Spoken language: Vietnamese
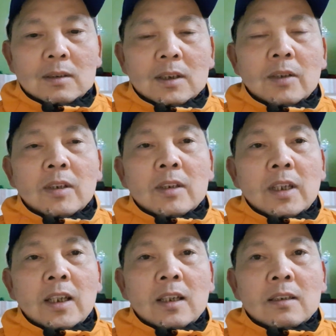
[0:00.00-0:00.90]
theo điều
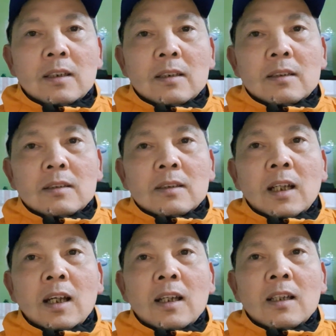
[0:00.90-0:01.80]
kiện
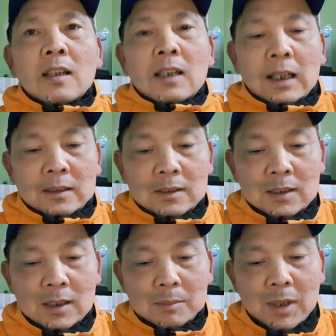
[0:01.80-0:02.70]
để lãnh
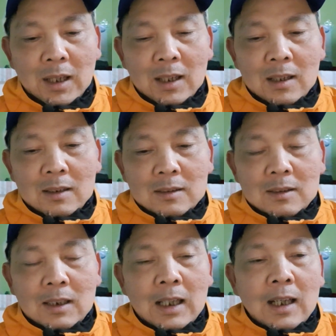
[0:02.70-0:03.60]
tiền mẹ
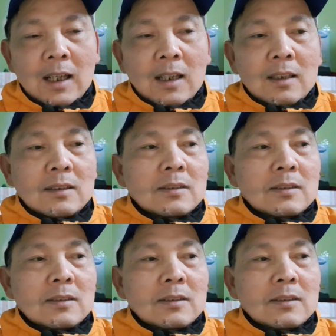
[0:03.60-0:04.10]
là